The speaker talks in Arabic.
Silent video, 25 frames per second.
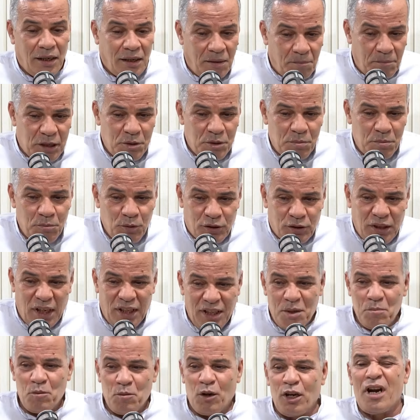مانيش
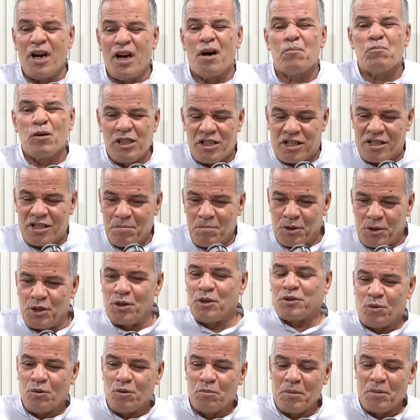مطالب ولا ملزم
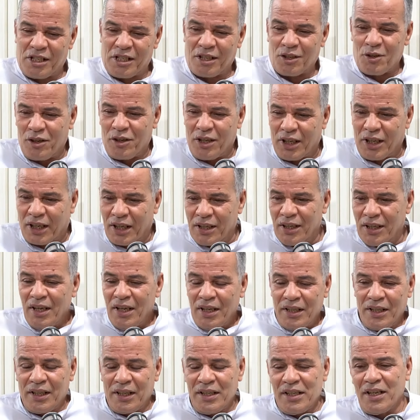سيتو باش نقول لك
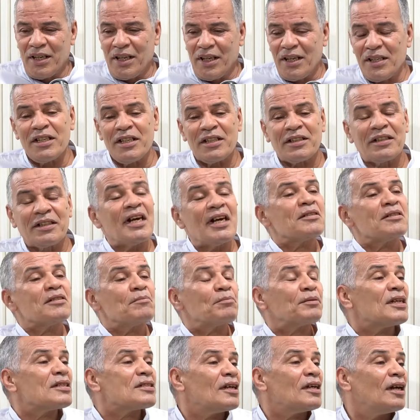يعني انت تنجم
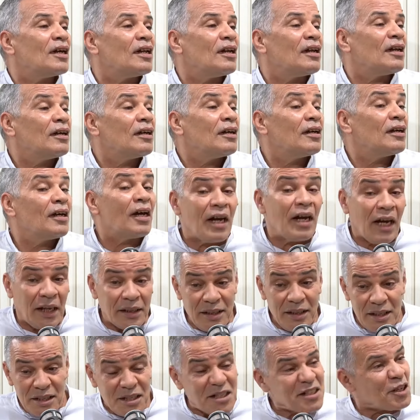تسال آه.
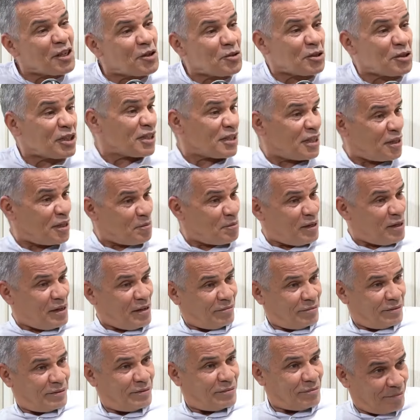عندي شي تو اتصال بالله
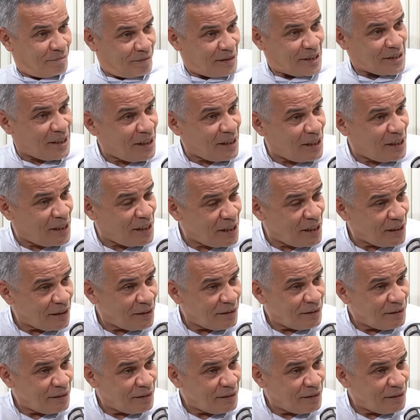سهل